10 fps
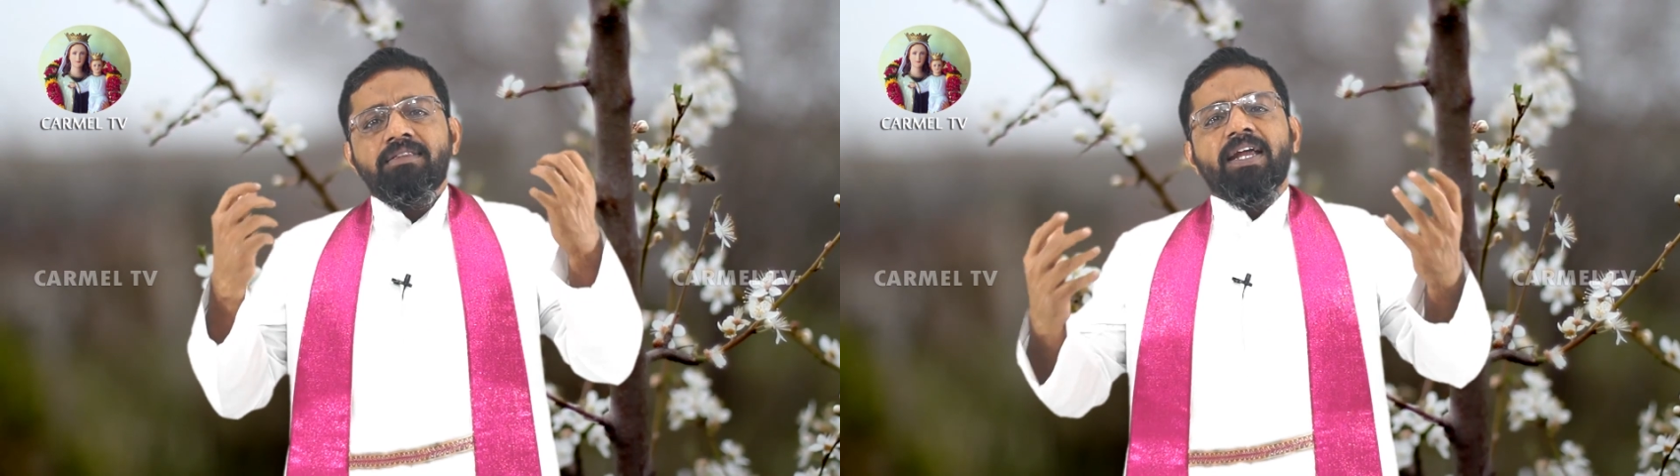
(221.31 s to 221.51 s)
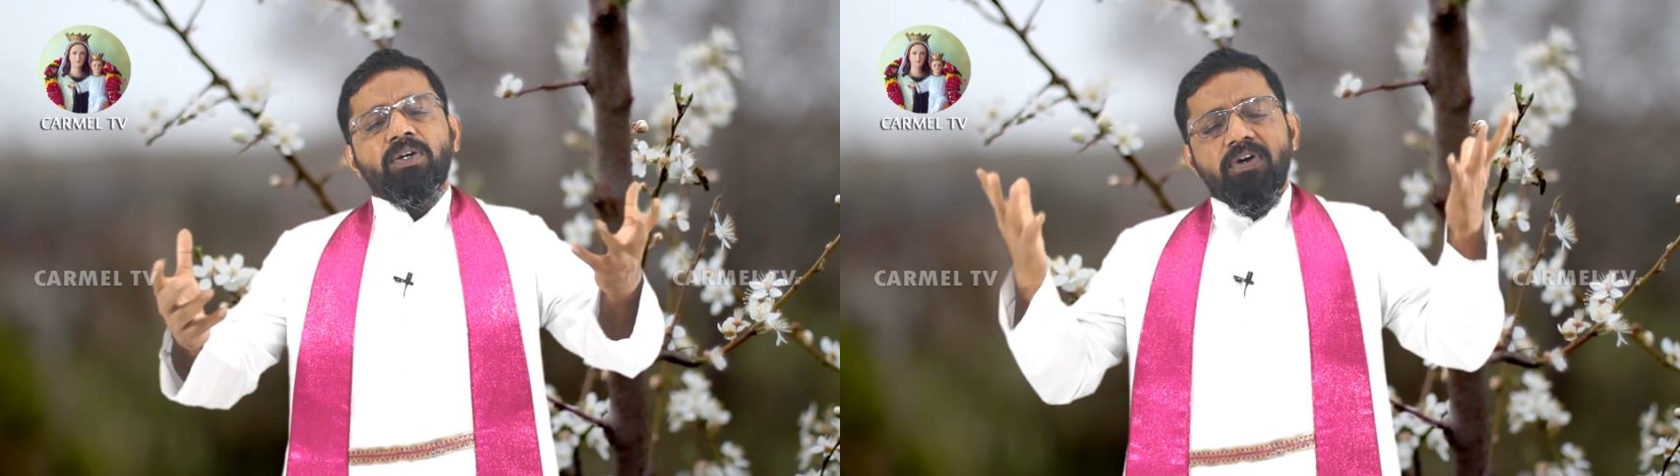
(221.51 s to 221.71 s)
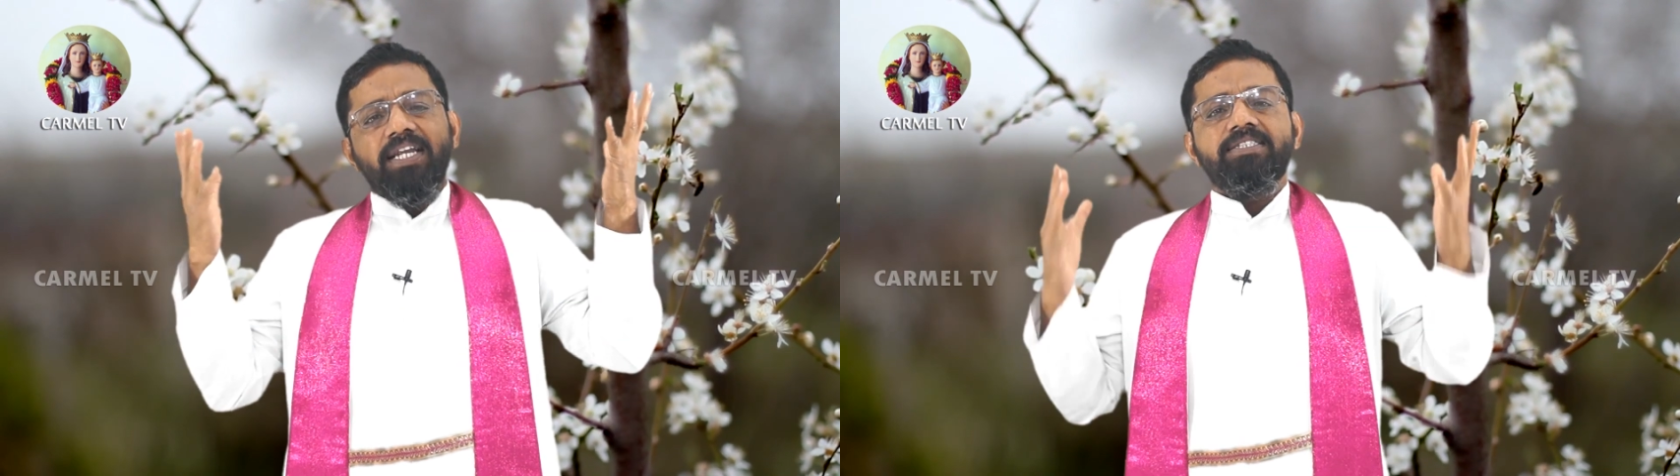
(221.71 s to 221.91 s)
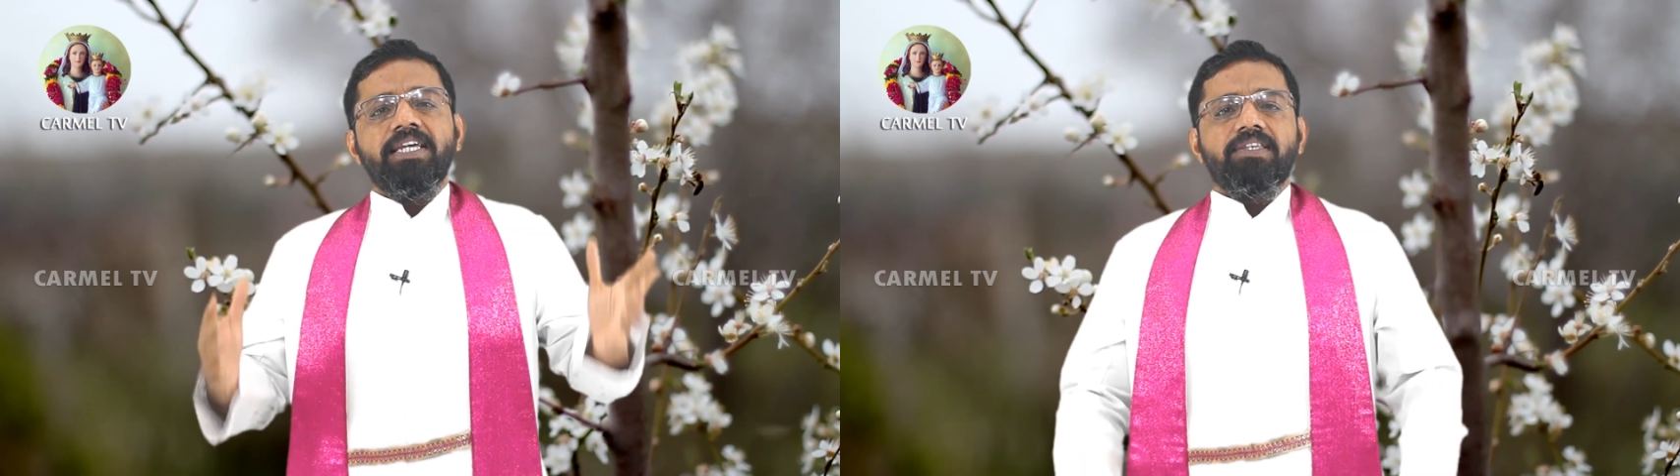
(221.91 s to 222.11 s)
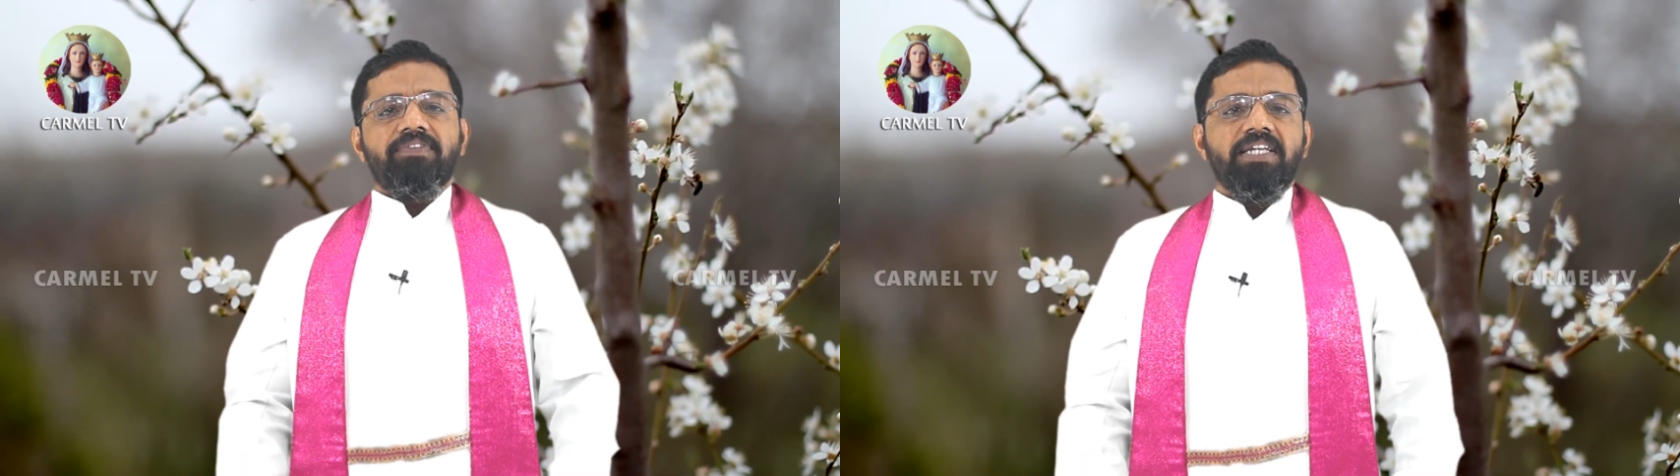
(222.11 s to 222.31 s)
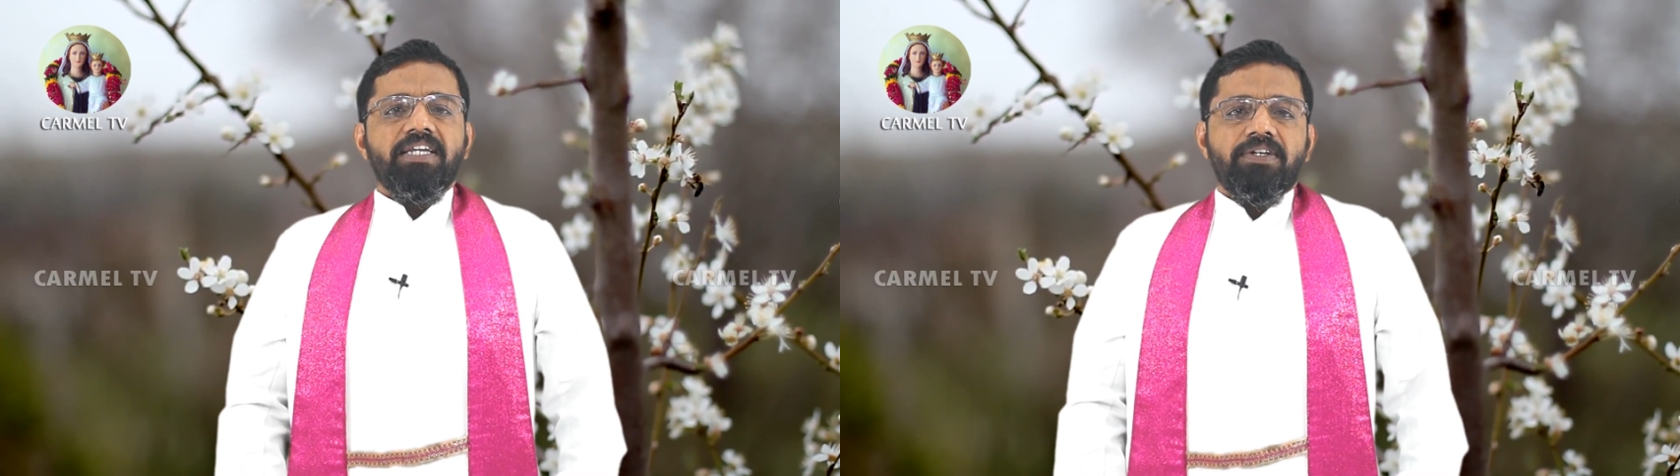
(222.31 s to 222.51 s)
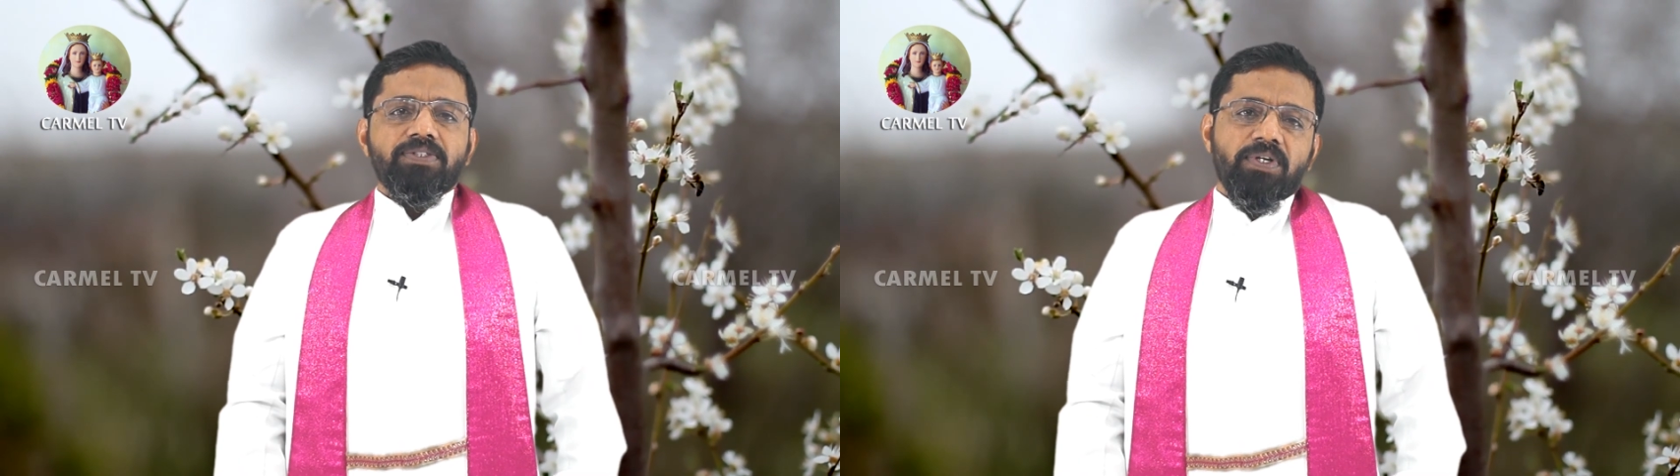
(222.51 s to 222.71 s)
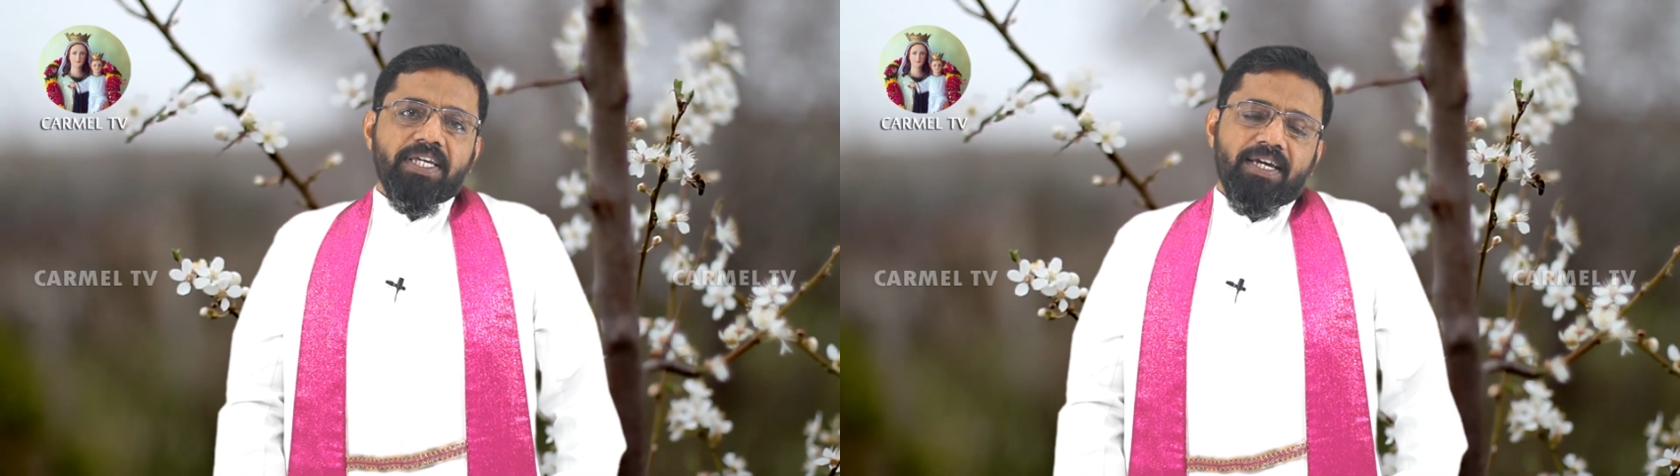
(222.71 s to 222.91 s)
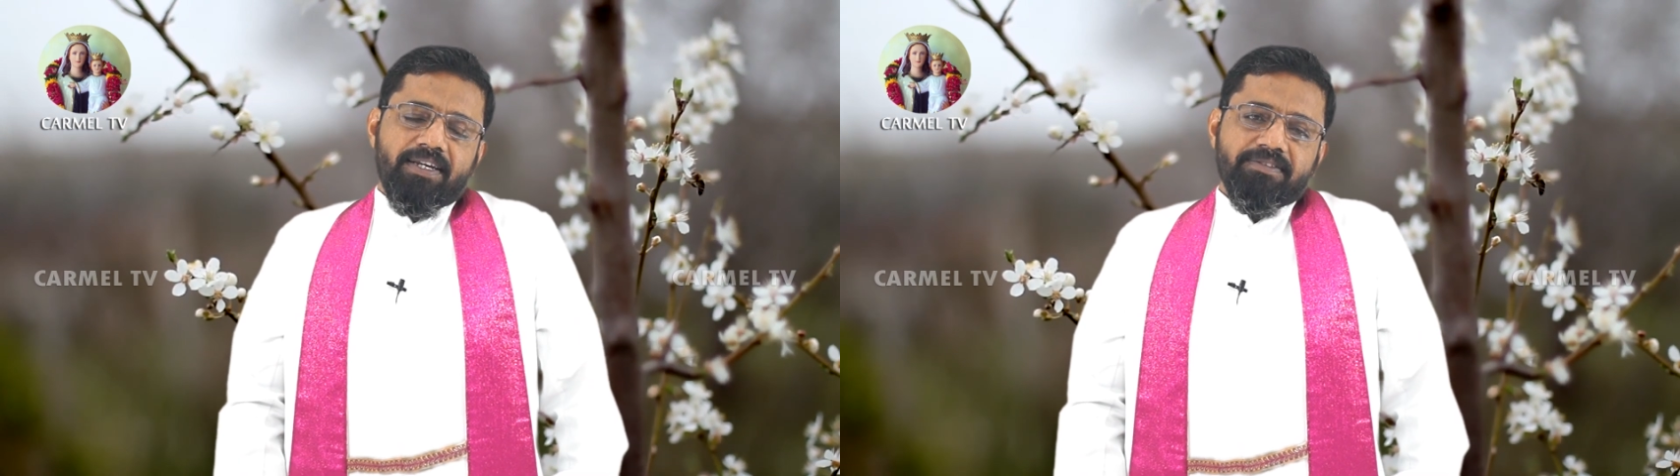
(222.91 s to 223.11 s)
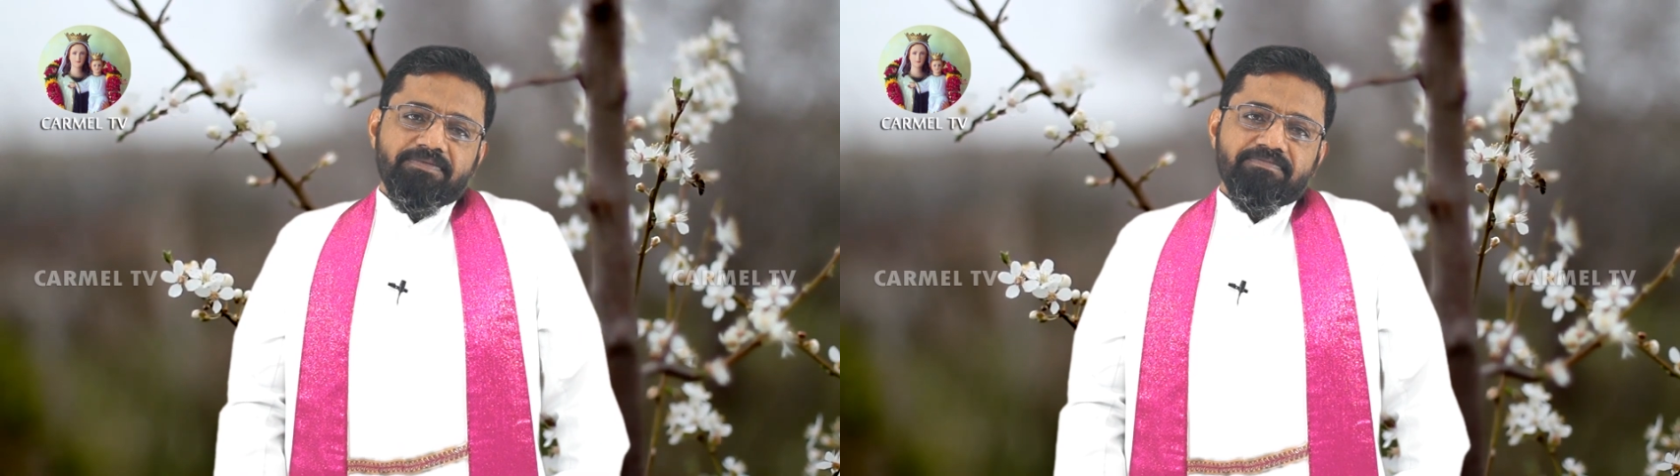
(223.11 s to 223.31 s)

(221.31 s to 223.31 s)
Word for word: தற்கொலை செய்துவிடு என்று சொல்கிறான்